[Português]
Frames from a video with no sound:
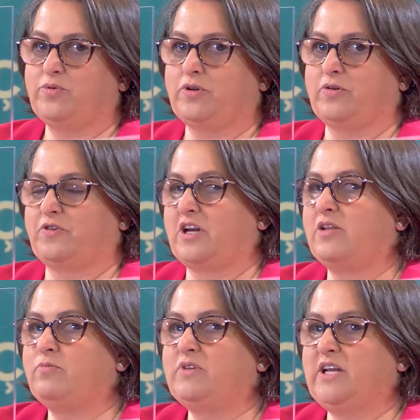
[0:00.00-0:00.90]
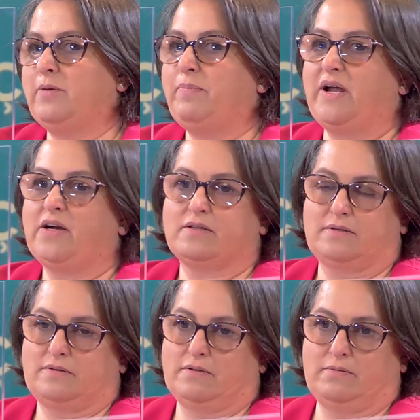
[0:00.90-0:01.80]
porque Fernando Medina
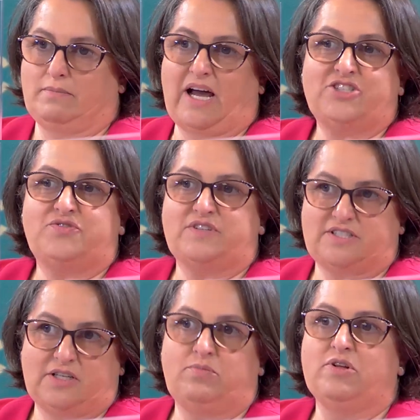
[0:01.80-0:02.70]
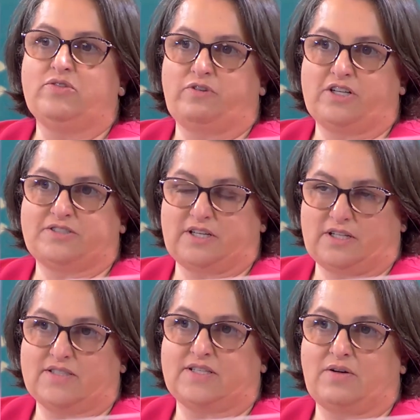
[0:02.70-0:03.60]
perde mais de 25 mil votos em
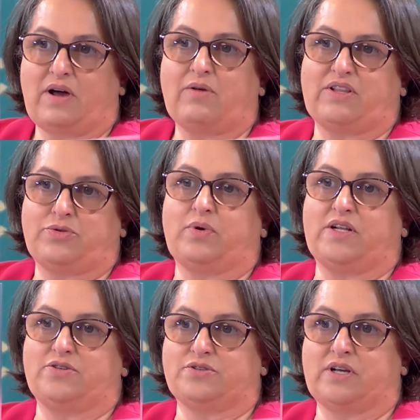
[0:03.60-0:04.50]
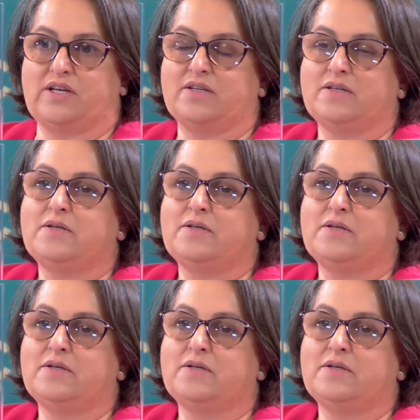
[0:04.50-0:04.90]
relação a quatro anos, não é?